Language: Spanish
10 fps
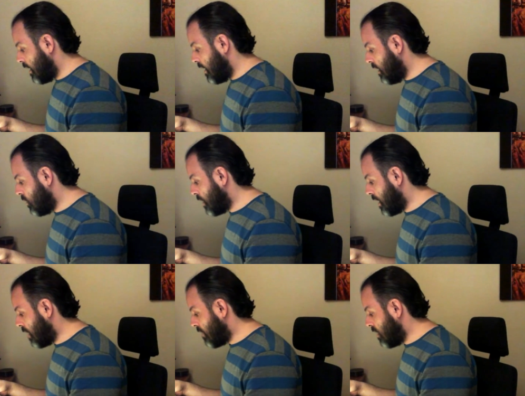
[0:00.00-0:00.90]
Le
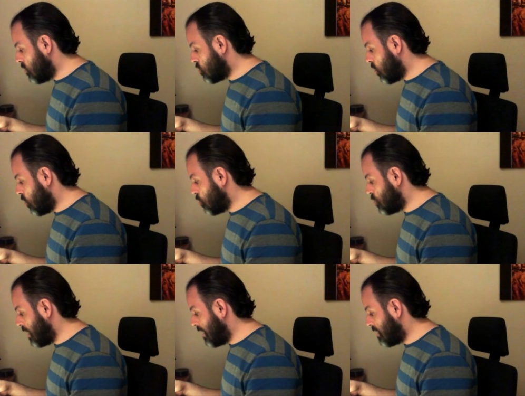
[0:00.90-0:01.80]
horadaban los ojos,
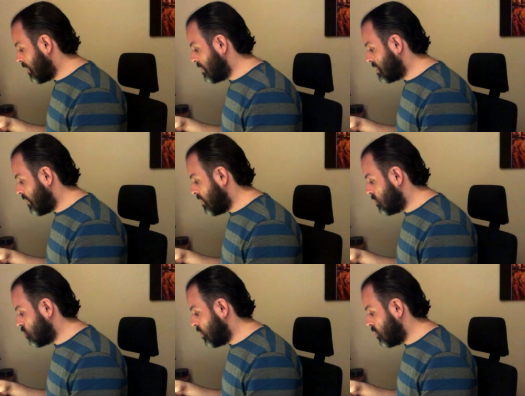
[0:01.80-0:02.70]
le atravesaban
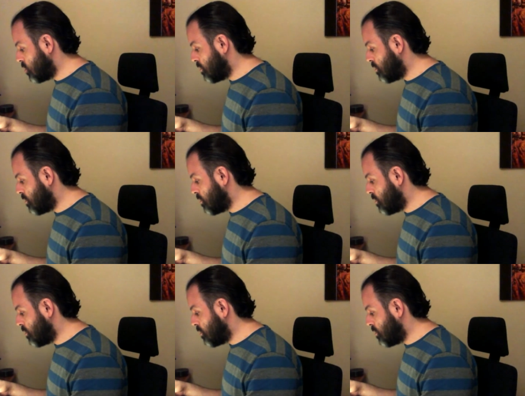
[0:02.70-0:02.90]
los oídos.